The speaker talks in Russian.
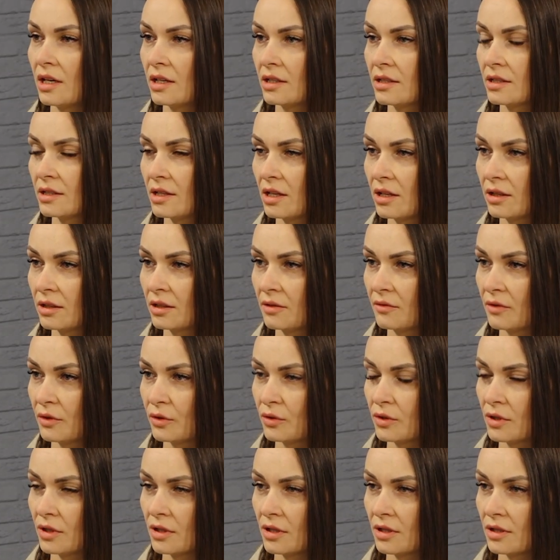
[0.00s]

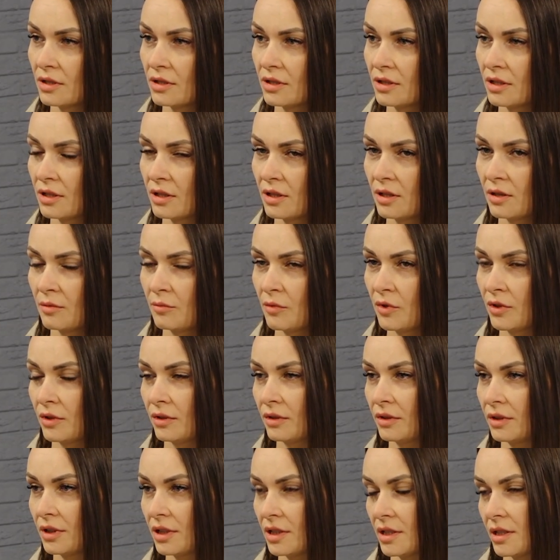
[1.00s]
сталкиваются с
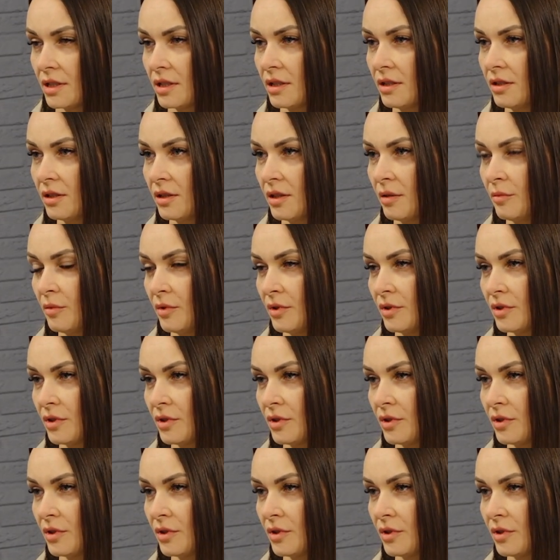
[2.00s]
такими рассылками